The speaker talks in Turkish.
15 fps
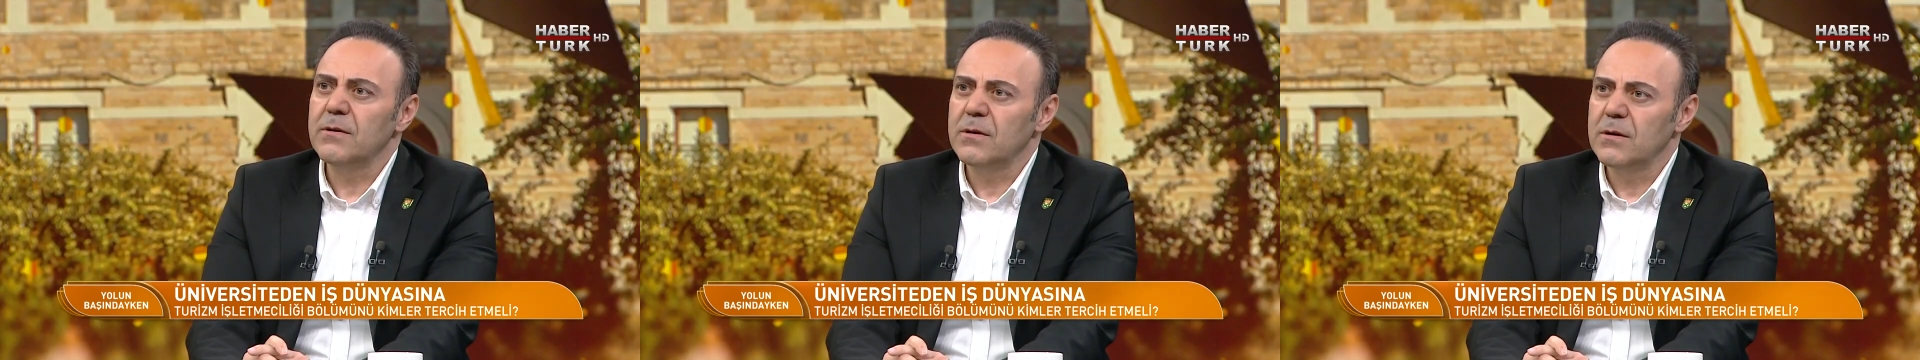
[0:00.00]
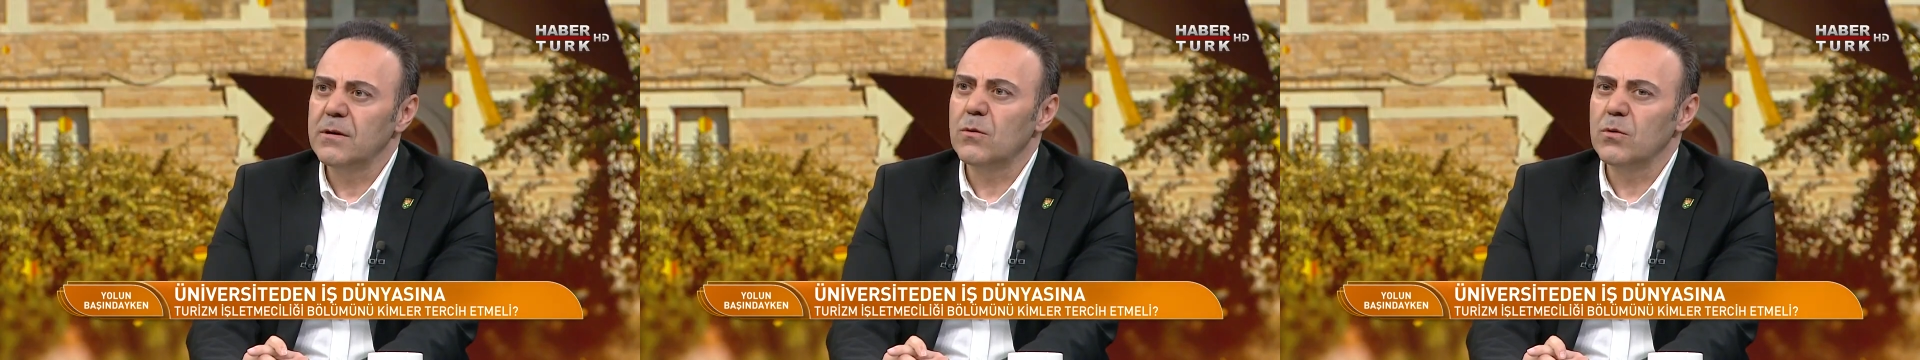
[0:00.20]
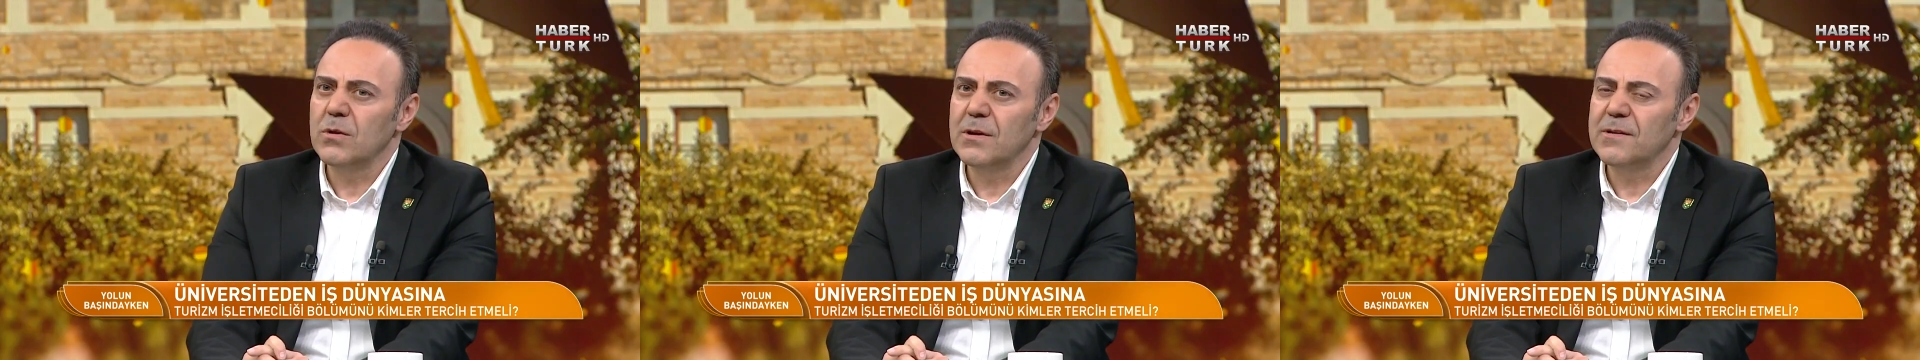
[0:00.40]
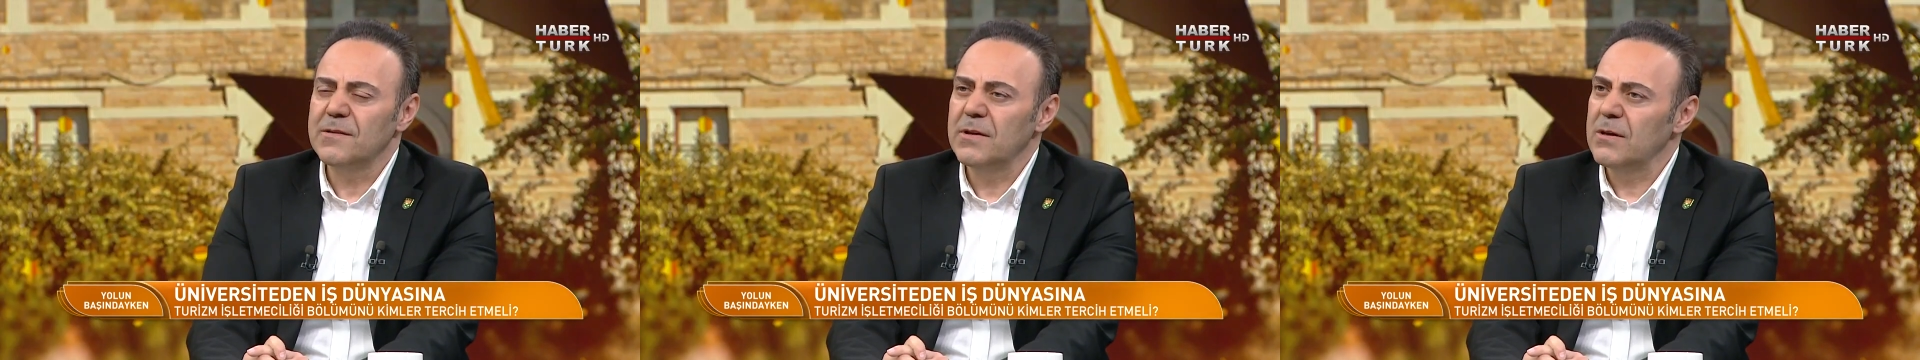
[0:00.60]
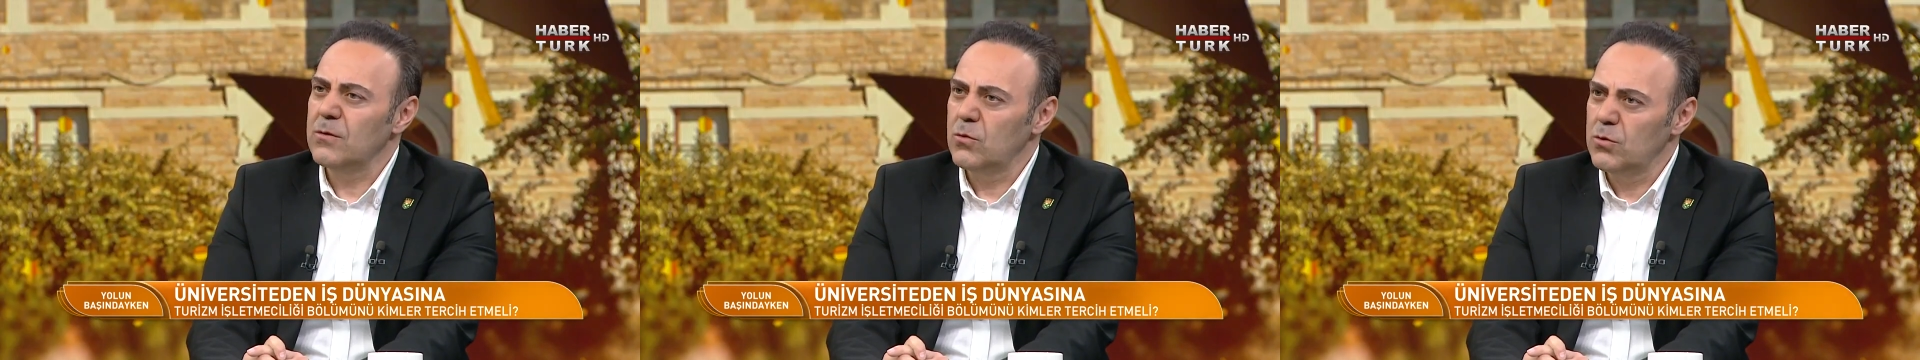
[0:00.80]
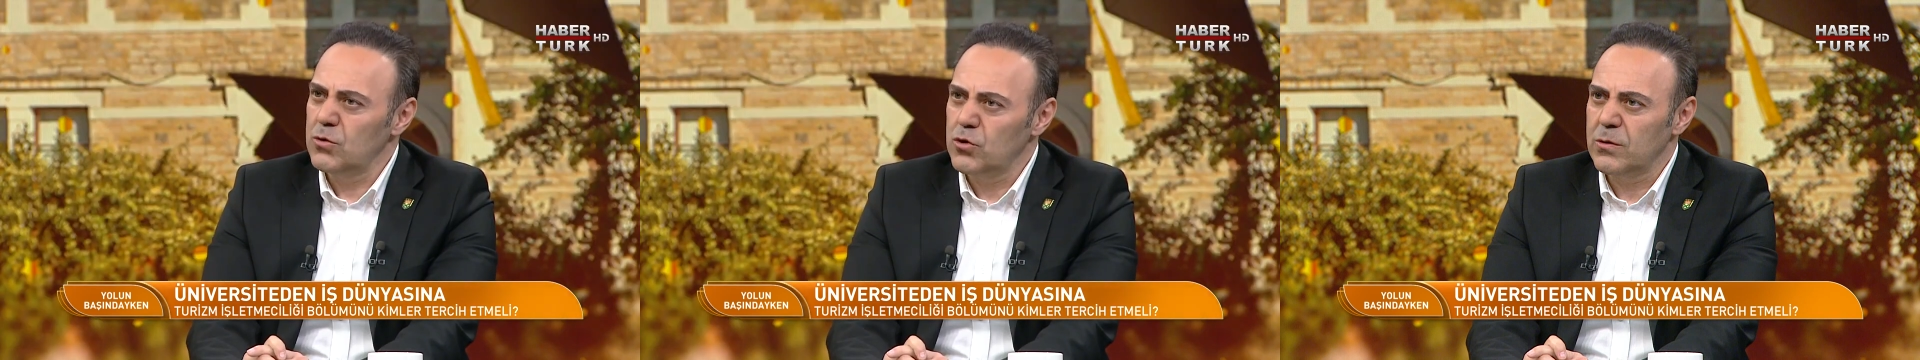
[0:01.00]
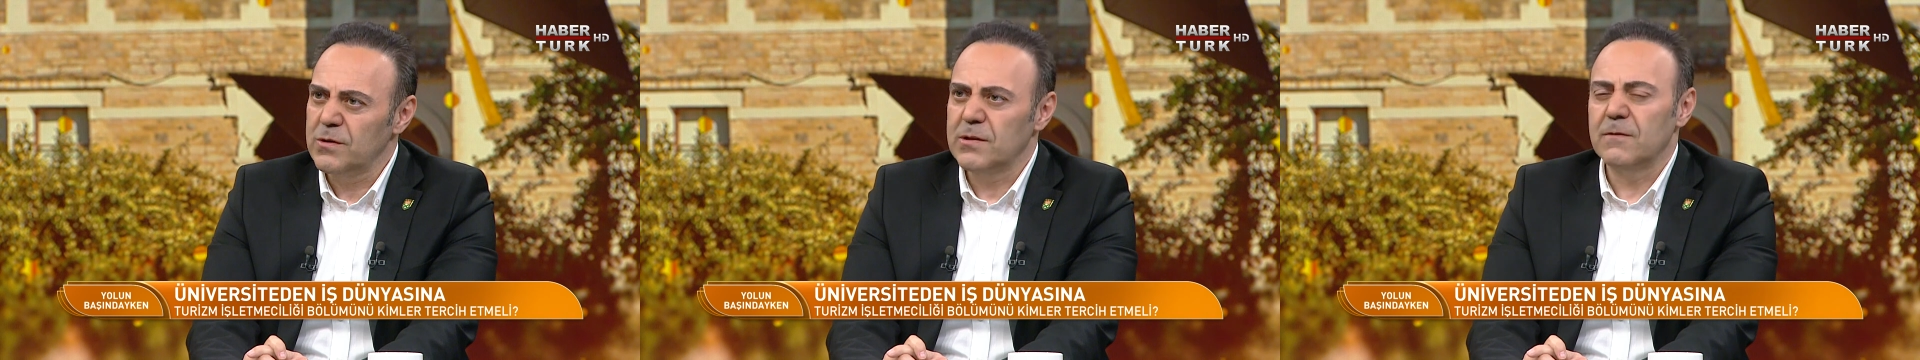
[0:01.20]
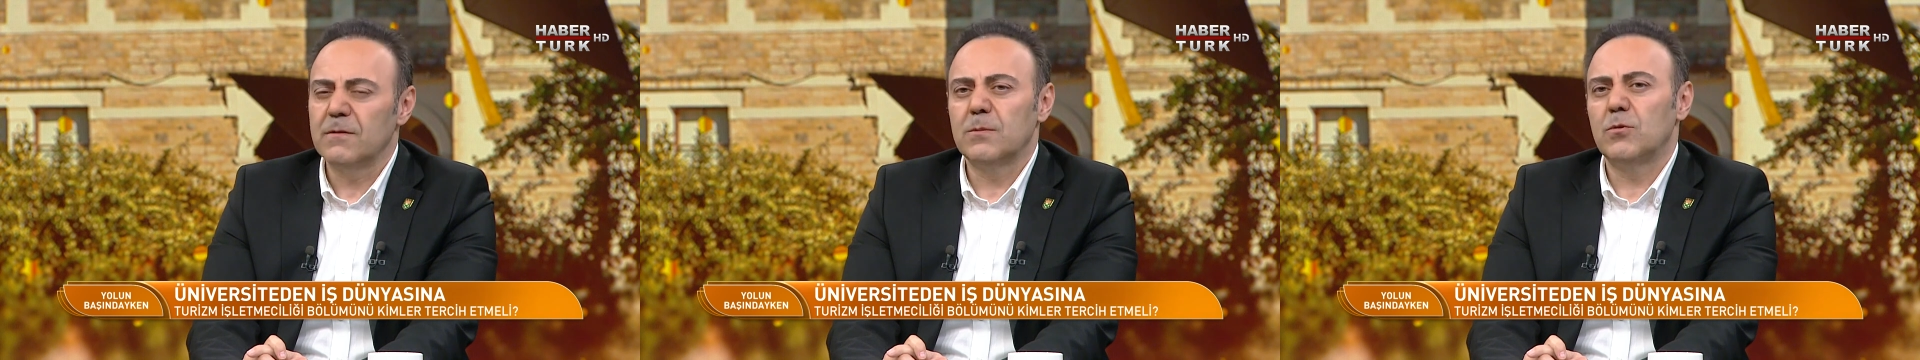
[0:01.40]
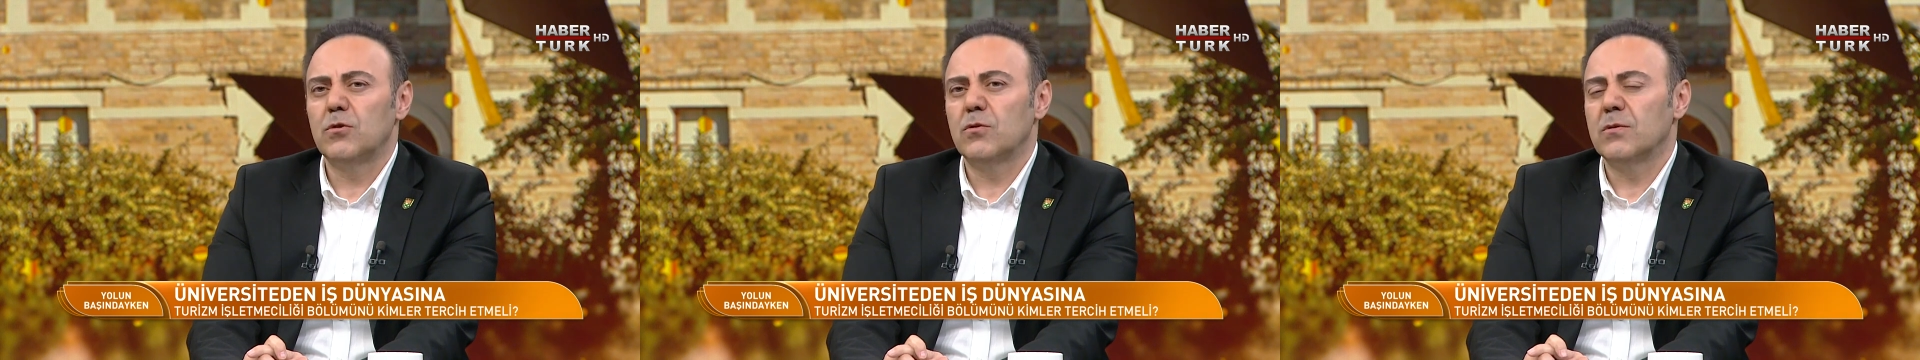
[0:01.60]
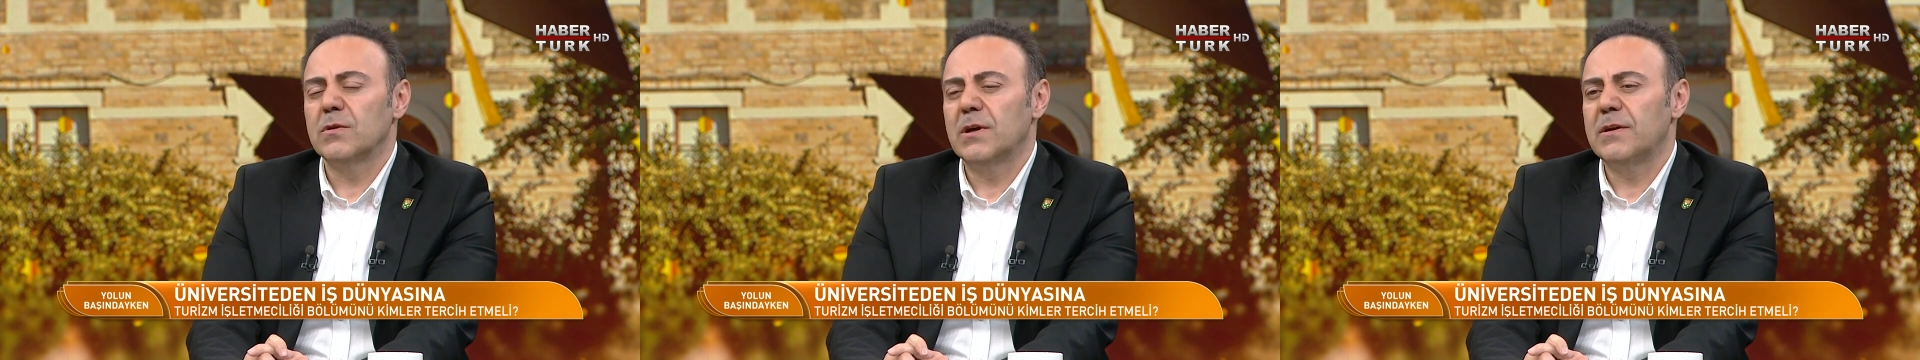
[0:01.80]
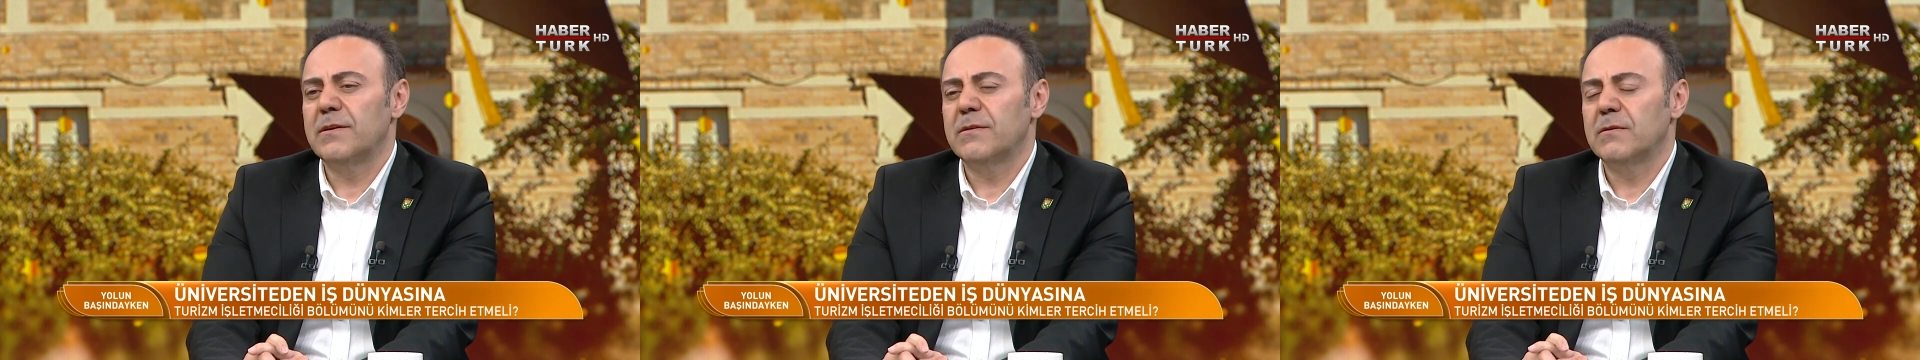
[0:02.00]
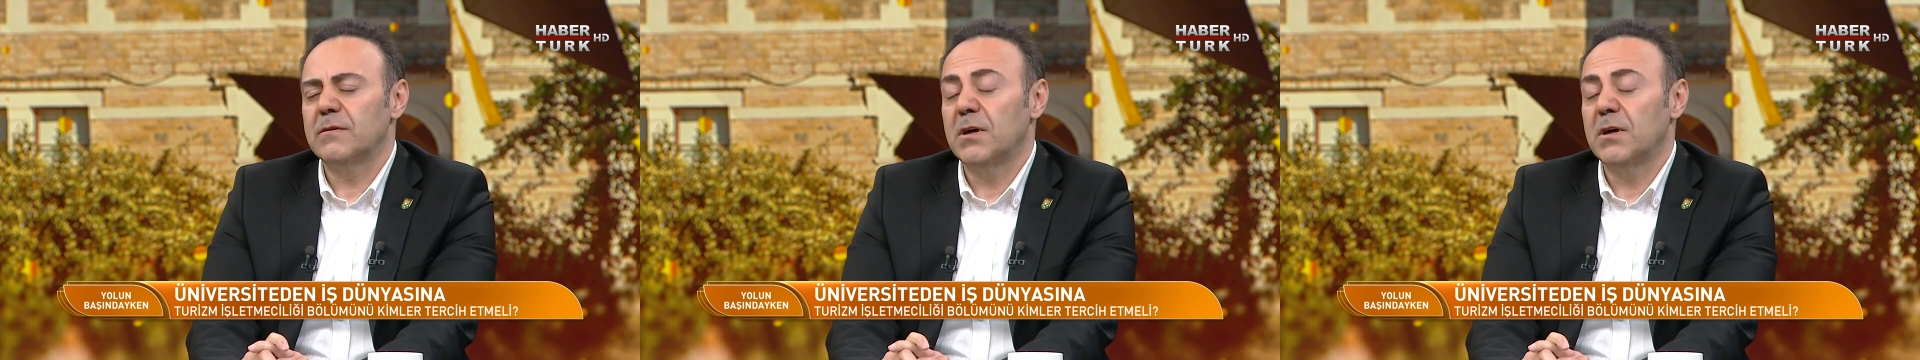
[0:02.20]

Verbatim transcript: Evet, evet. Ee, o da sektörü çok sevebiliyorlar.